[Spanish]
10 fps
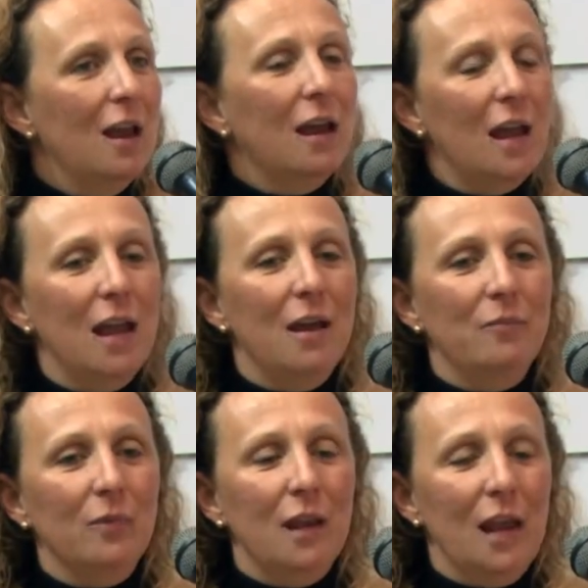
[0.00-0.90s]

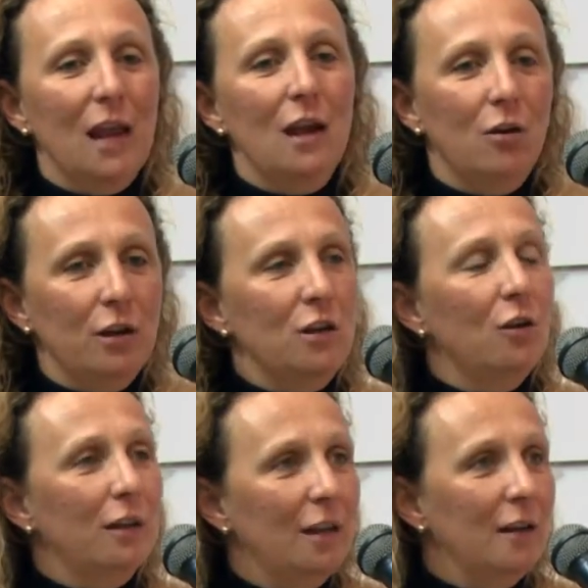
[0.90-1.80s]
que, los
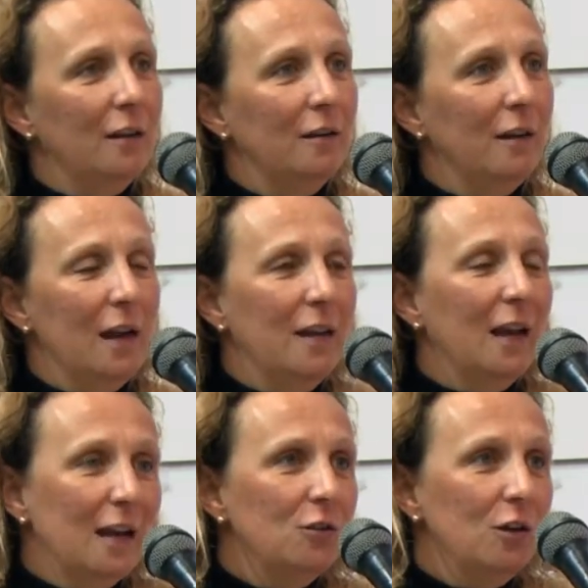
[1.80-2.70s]
niños están, en
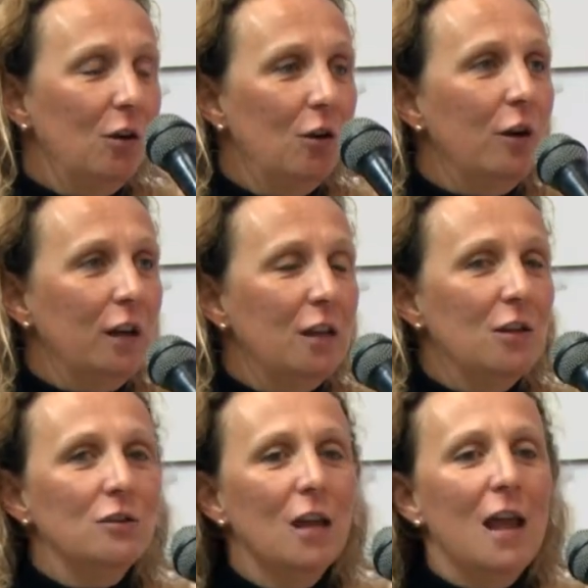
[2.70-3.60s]
este caso los
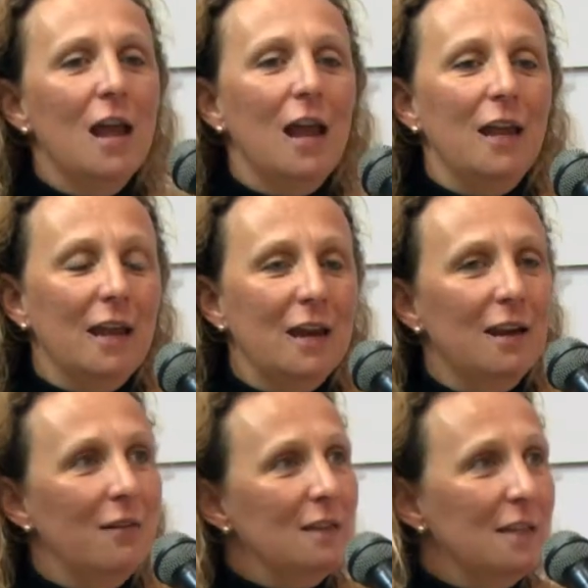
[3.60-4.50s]
niños, están
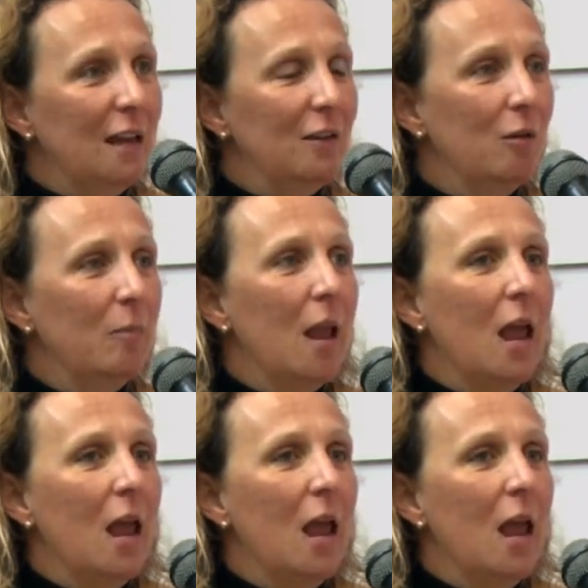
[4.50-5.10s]
atravesando.